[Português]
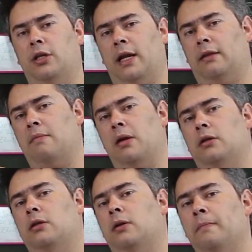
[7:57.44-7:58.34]

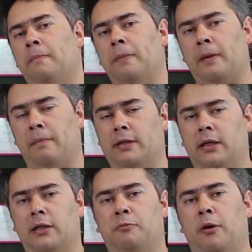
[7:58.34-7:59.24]
diretamente, mas
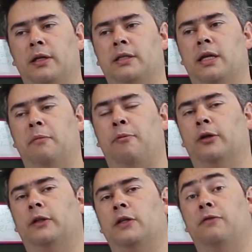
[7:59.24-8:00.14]
eles podem ser
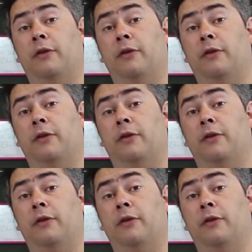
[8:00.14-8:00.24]
importantes